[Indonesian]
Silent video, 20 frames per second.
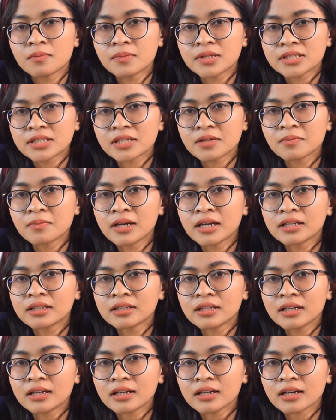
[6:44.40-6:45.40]
Masih
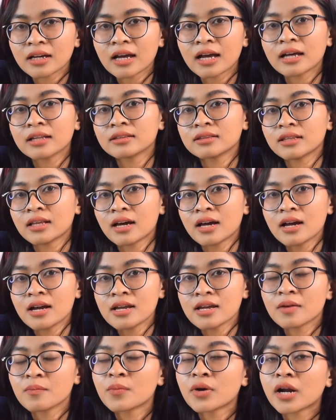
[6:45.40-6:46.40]
banyak
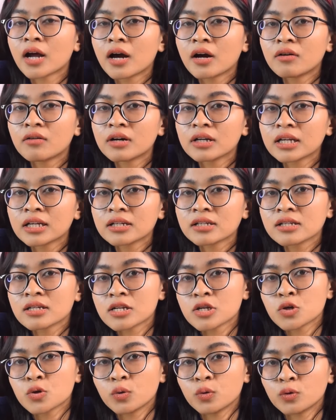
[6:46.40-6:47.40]
kata yang berawalan
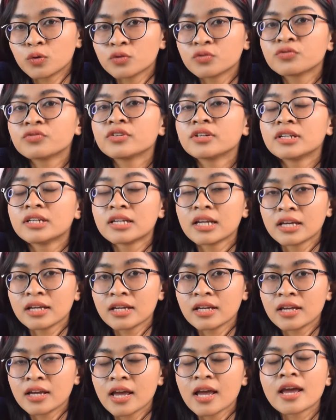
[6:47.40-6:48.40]
dari huruf
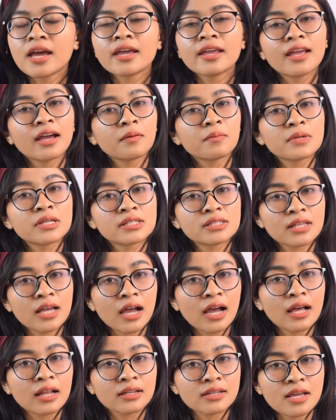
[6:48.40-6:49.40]
D yang
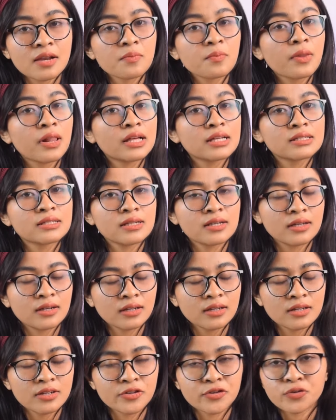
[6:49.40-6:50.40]
bisa kalian
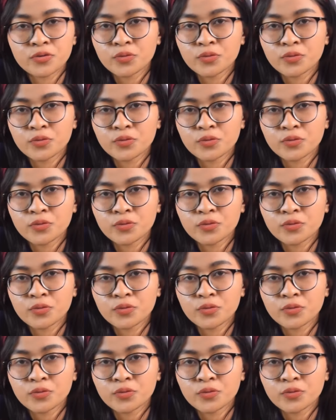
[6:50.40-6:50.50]
pelajari di